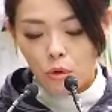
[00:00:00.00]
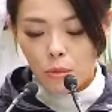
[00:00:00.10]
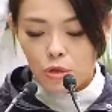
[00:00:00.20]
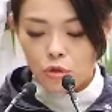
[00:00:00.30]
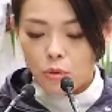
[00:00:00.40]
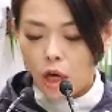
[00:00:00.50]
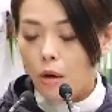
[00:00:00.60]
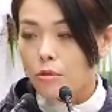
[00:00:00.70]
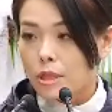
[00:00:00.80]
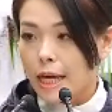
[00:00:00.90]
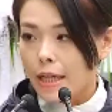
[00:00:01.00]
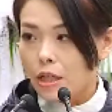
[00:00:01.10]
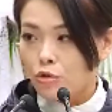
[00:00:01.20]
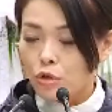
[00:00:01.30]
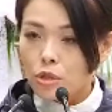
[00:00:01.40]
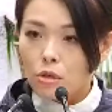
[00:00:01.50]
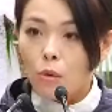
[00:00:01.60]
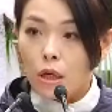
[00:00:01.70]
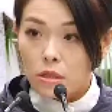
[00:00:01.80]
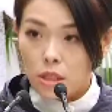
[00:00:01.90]
我们就毫不在意，选择
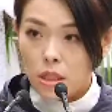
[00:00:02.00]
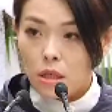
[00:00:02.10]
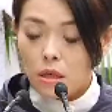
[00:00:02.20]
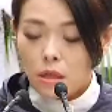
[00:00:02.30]
忘记。